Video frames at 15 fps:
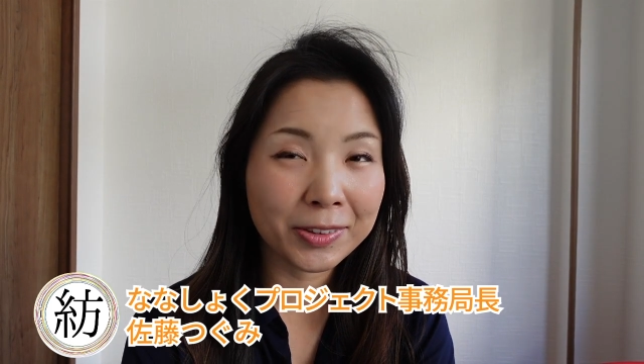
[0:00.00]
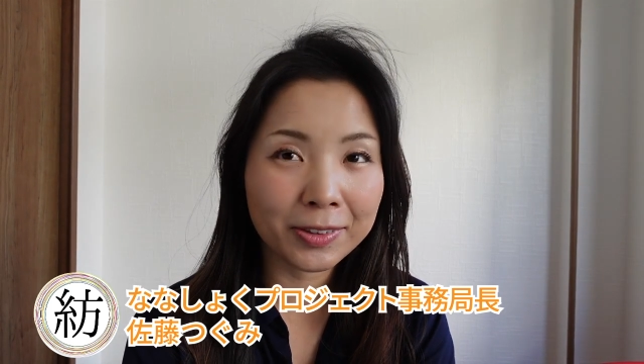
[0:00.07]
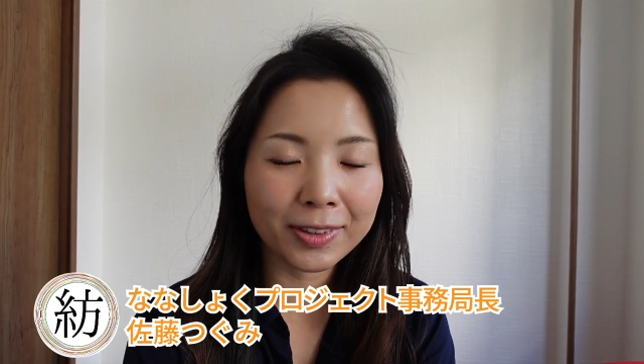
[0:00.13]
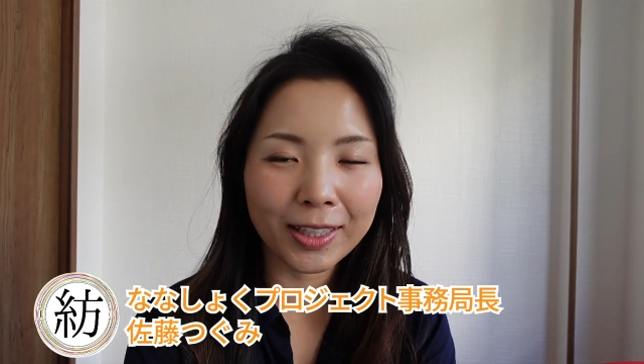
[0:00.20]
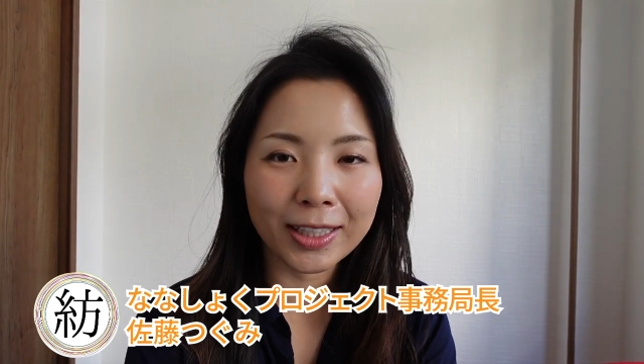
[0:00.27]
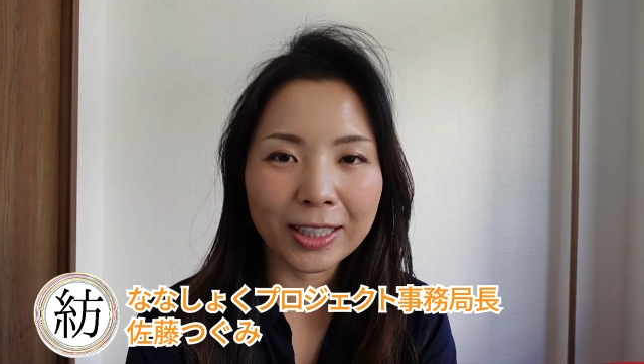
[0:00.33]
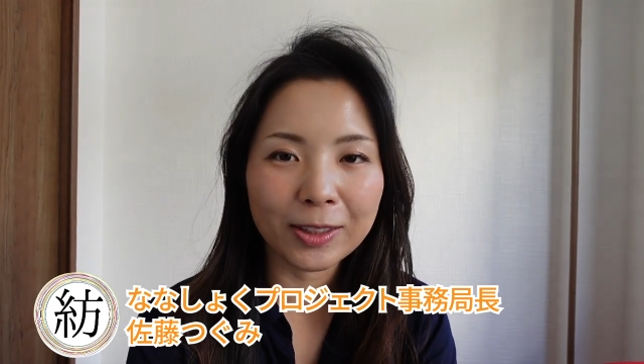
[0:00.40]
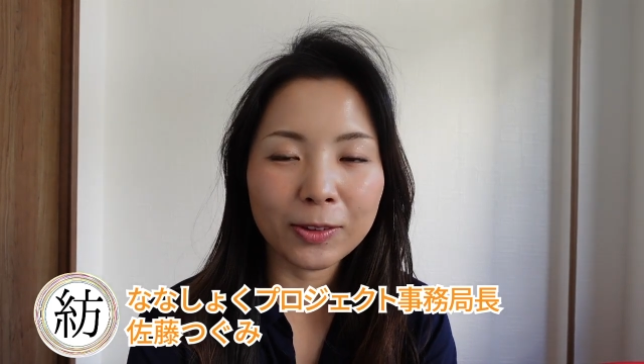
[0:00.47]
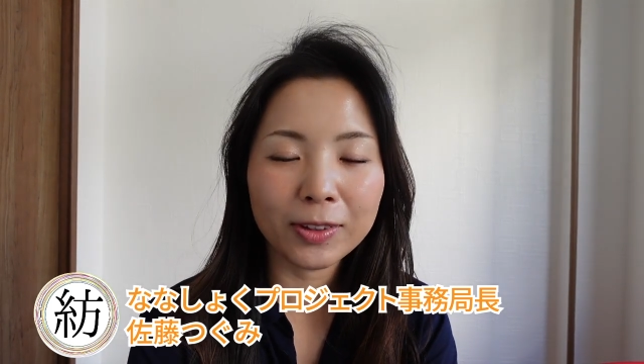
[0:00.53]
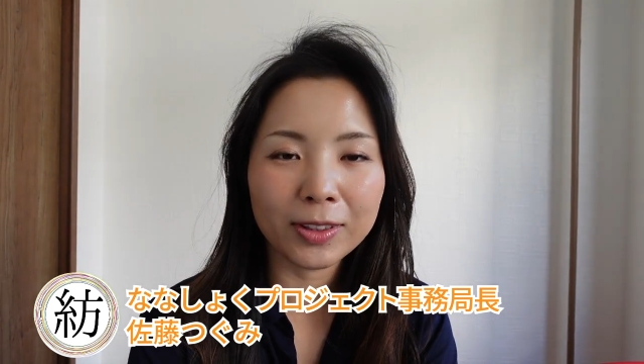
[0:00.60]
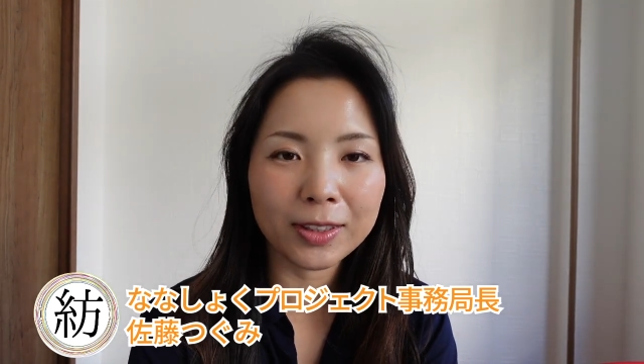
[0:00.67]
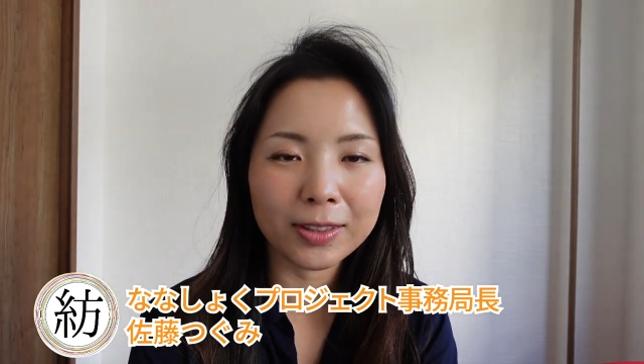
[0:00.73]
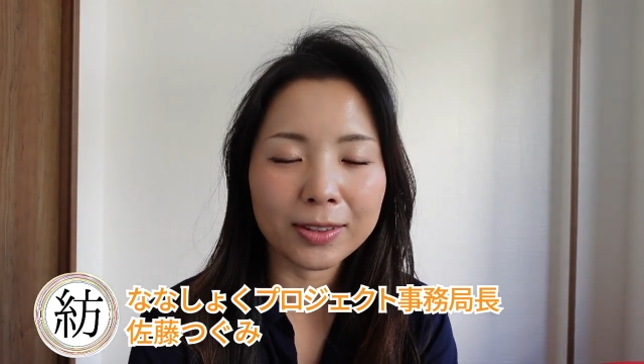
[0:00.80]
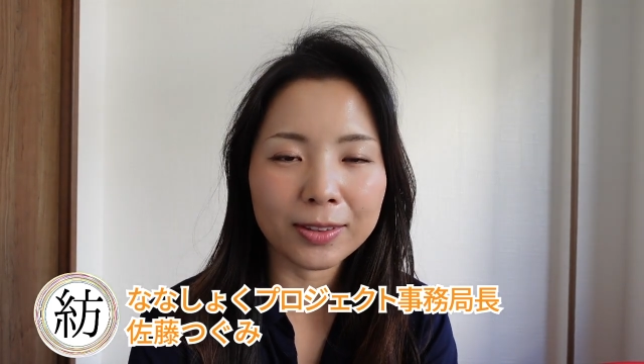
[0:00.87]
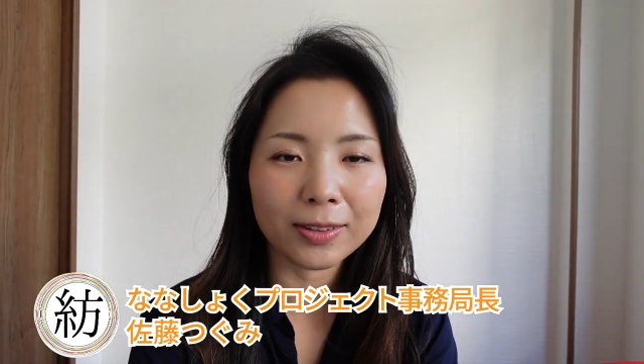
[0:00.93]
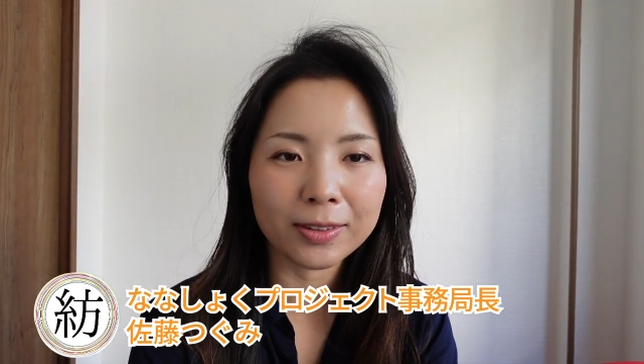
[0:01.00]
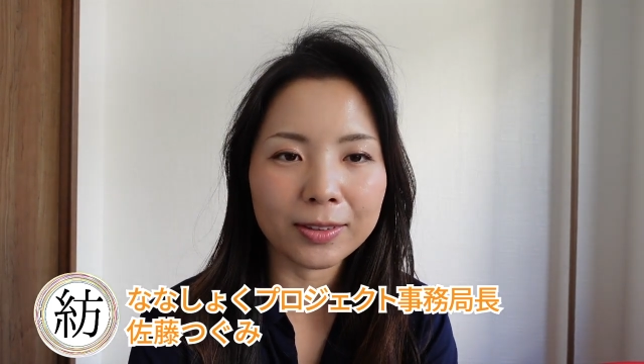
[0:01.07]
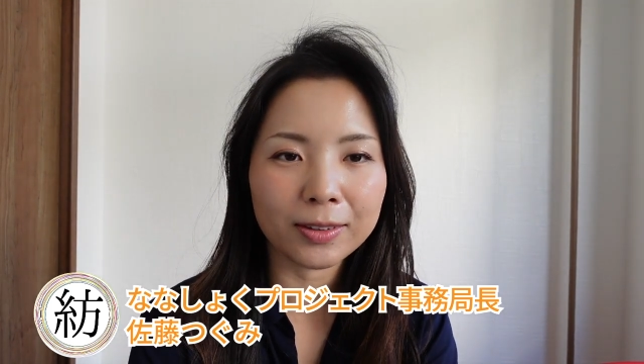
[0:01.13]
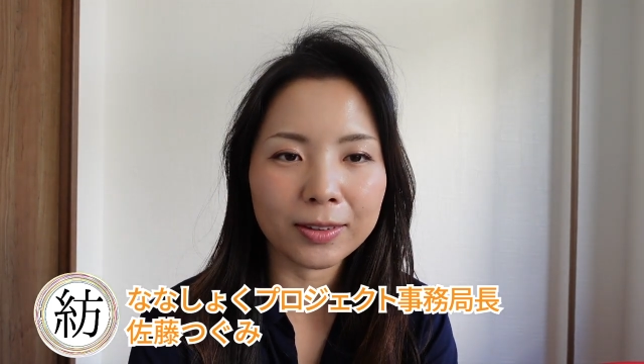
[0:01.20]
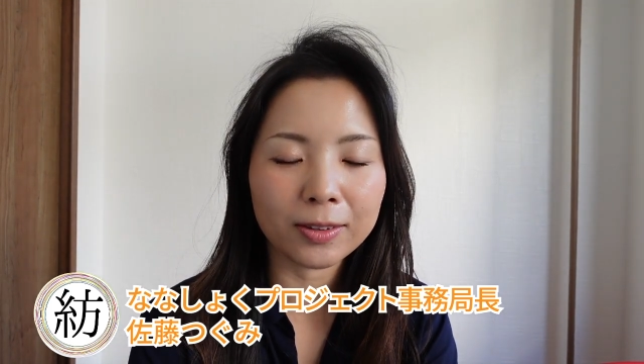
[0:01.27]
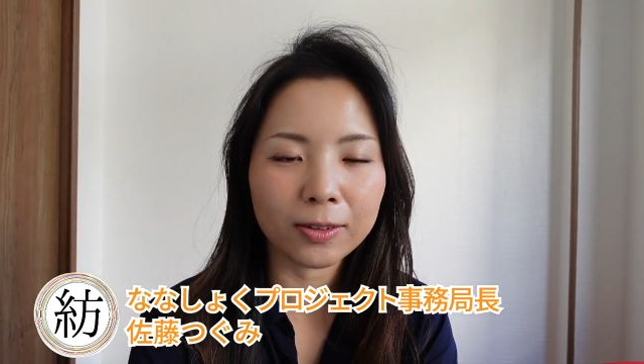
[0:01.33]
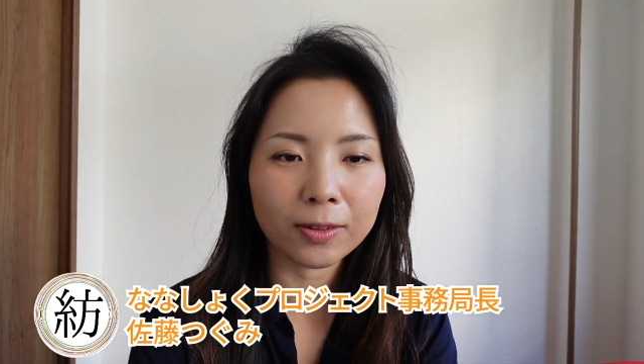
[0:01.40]
状がひどいんで
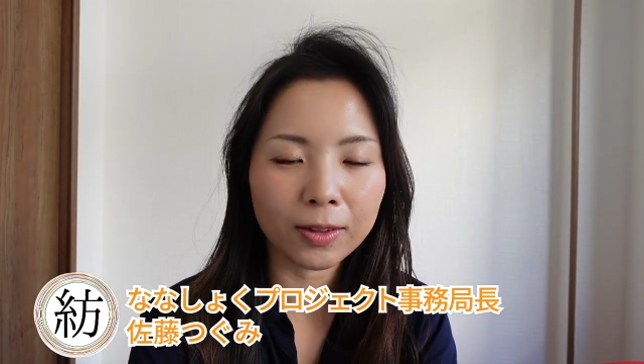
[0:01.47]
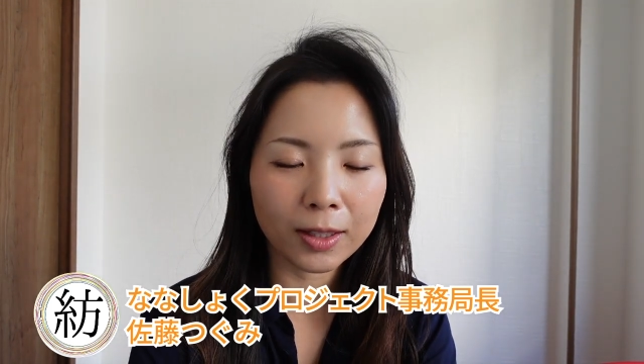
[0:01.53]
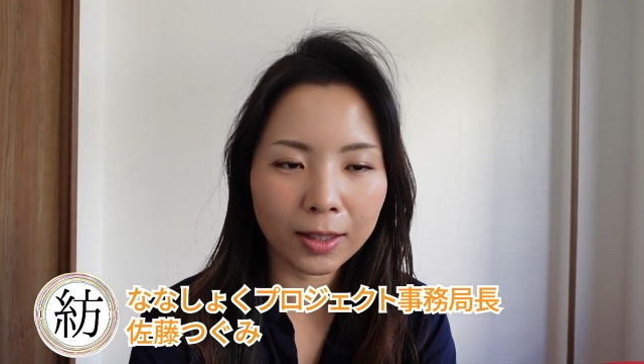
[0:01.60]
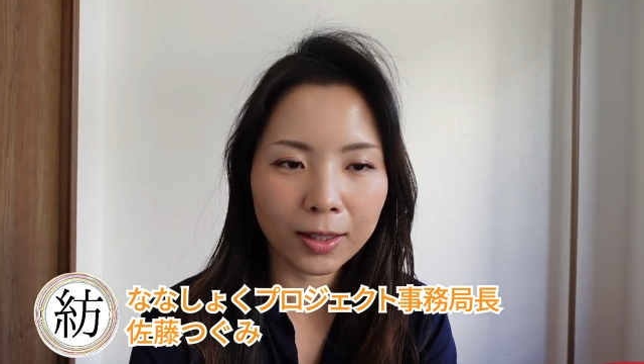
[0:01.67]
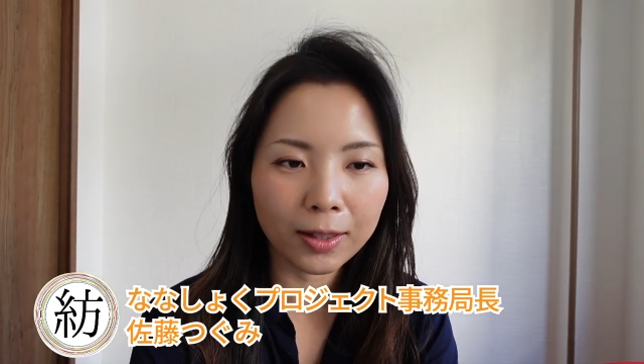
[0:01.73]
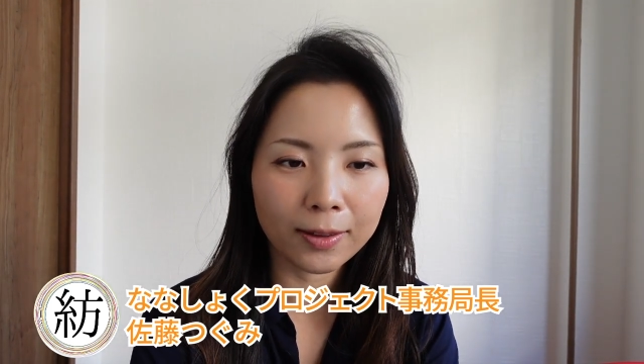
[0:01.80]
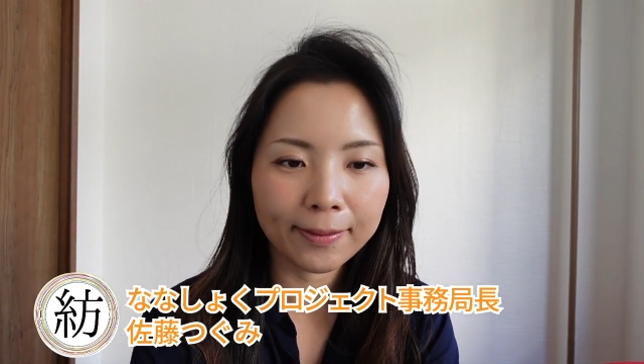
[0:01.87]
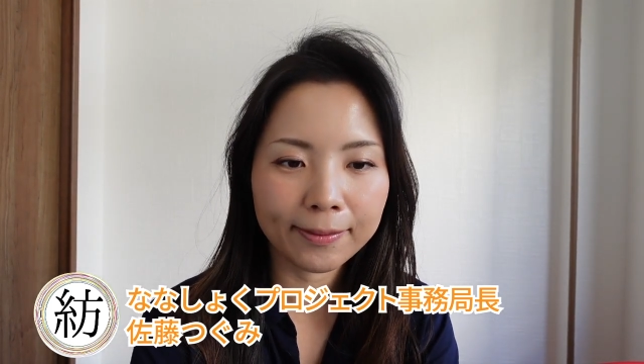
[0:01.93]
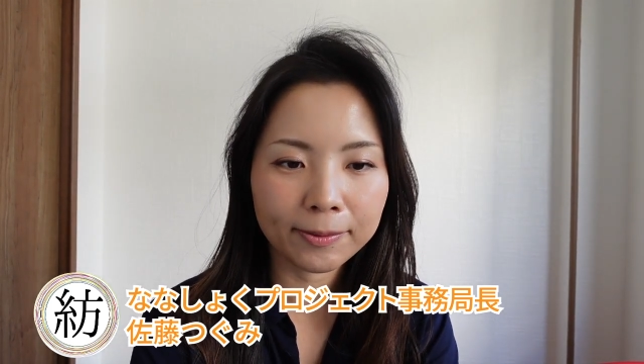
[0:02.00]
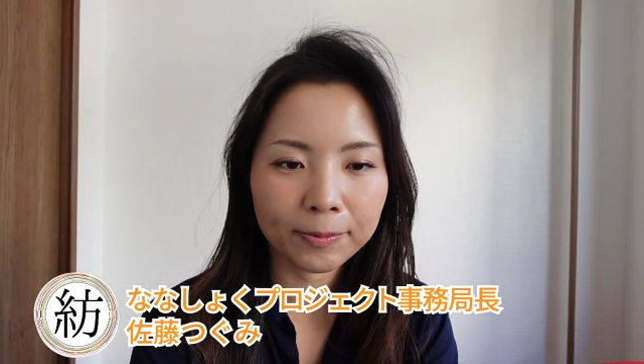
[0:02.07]
すとか